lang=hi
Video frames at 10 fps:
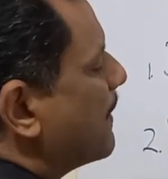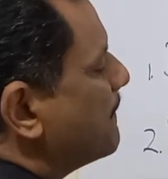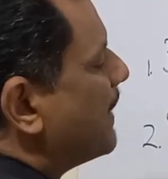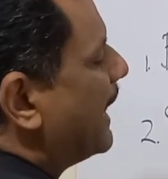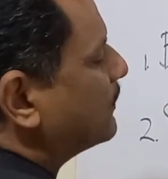
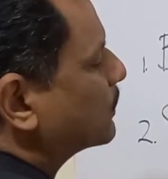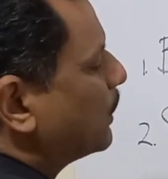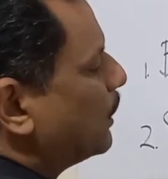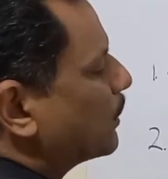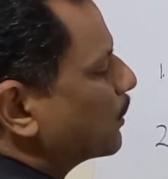मैं इसको
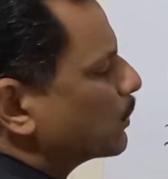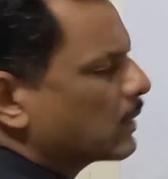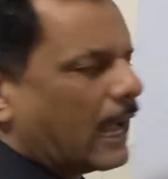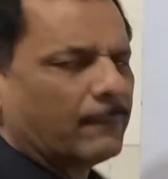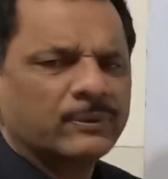
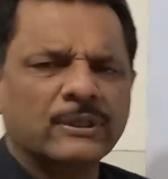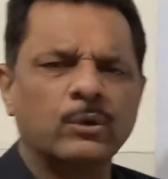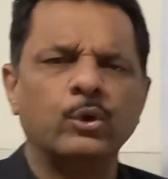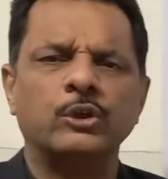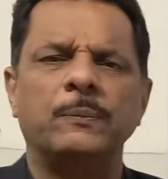आप इसका
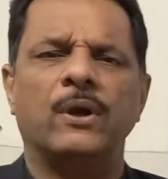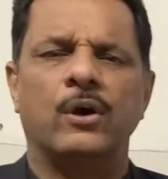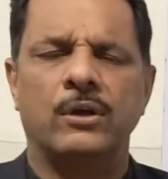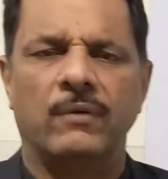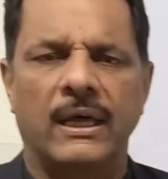कुछ भी और
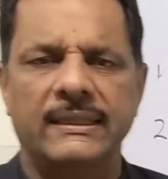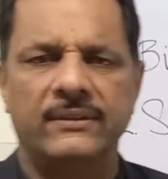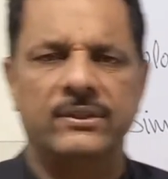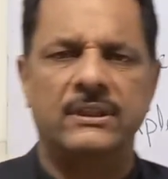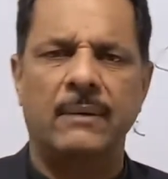इनवान दे
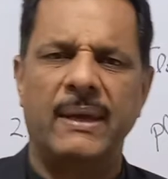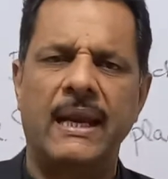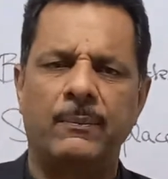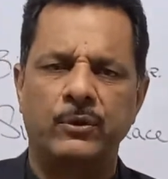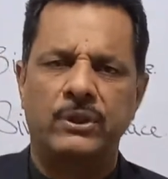सकते हैं मैंने
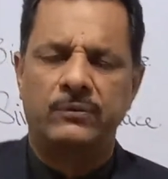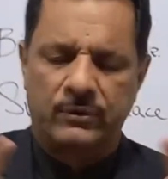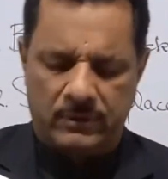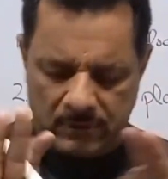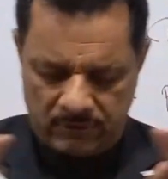आपको सिर्फ
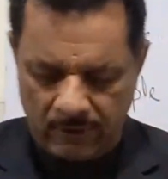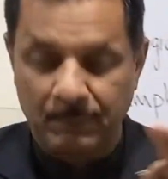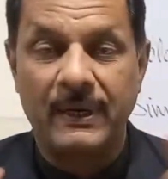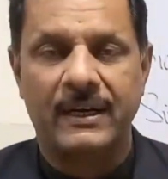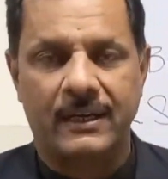
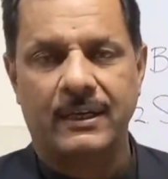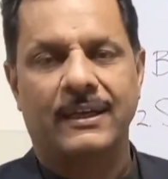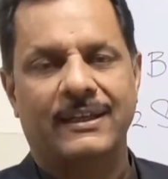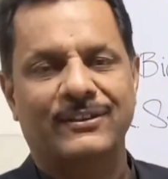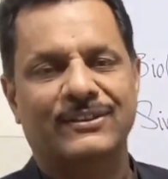सिंपल रखने
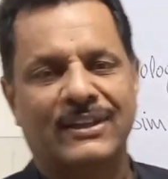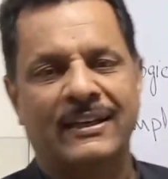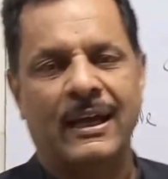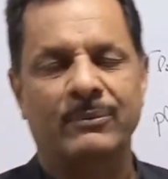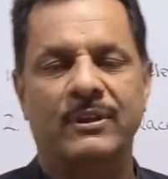के लिए इसका
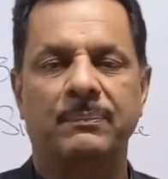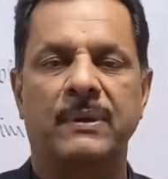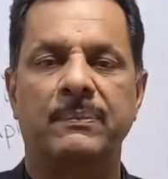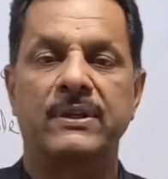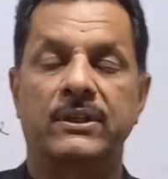नाम सिंपल
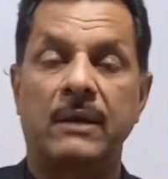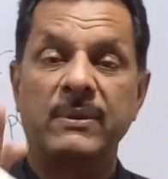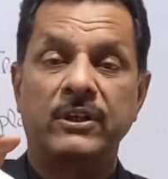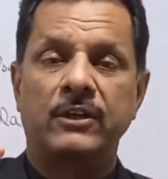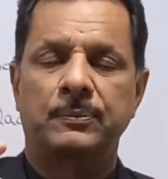प्लेस रखा है मैं
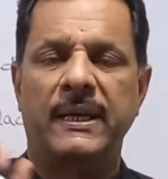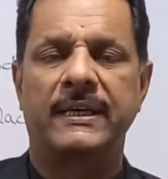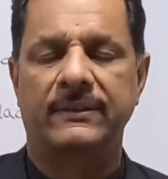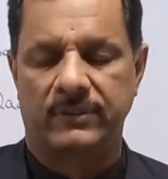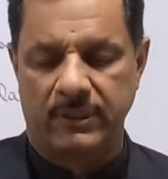इसे एक्सप्लेन
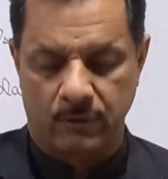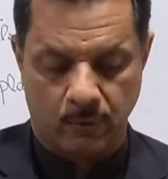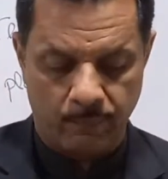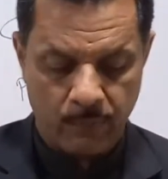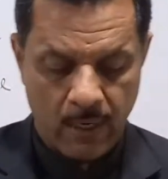कैसे करता हूँ
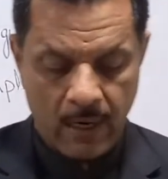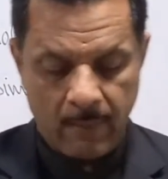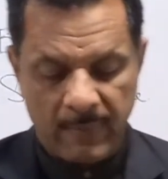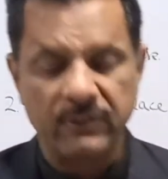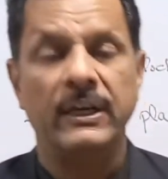
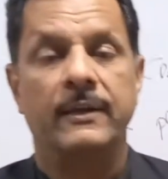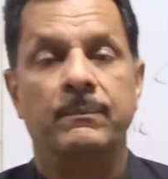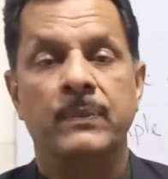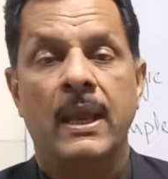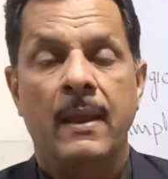मसलन
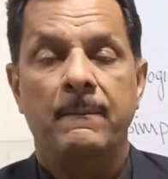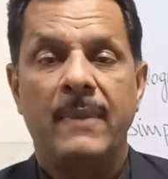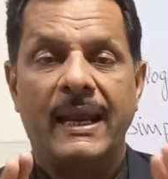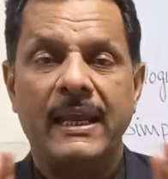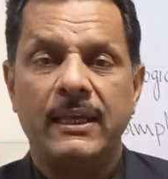
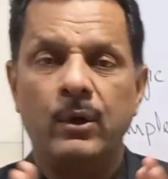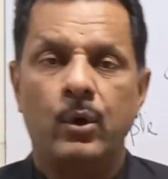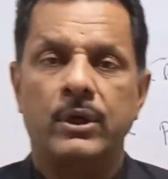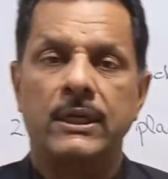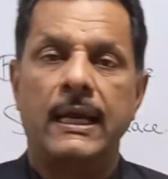मैंने ये
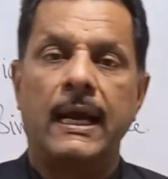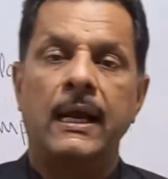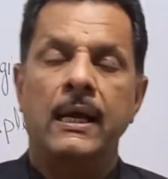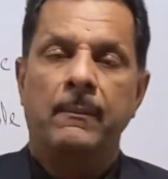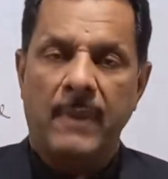नोट किया
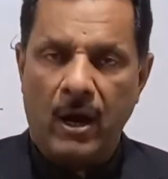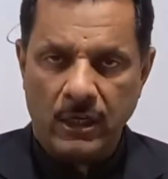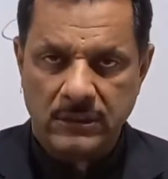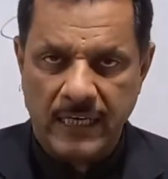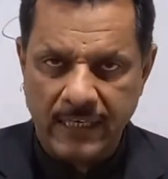मैं
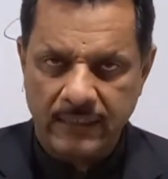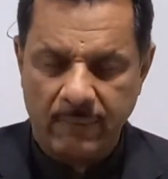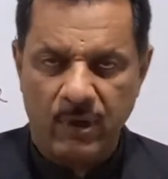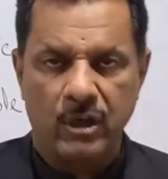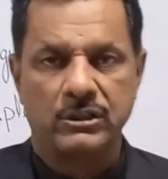हॉस्टलाइट था
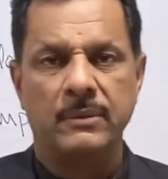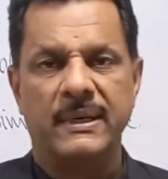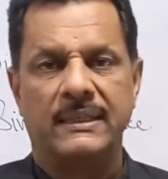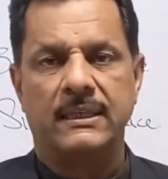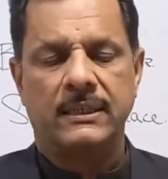मैं हॉस्टल में
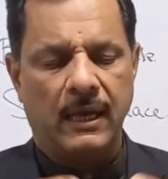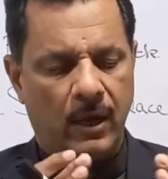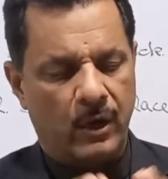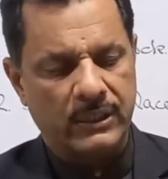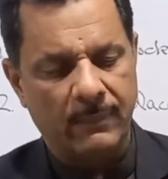रहता था
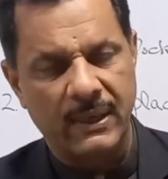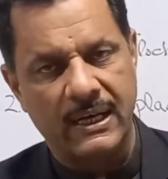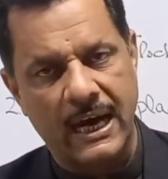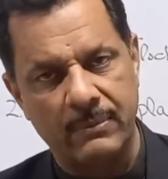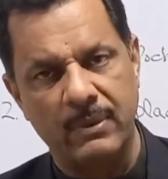और जब मैं
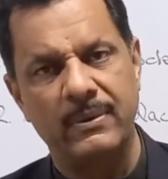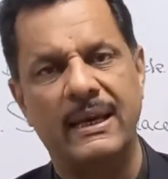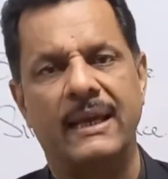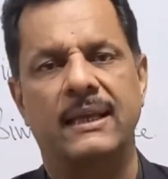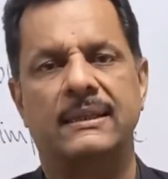घर में भी
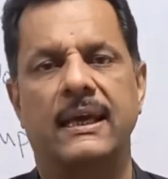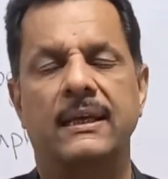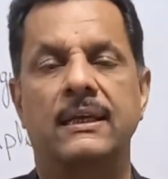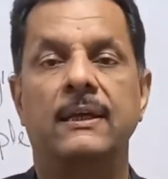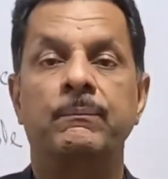रह के तैयारी
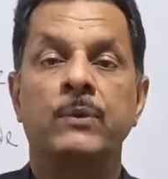की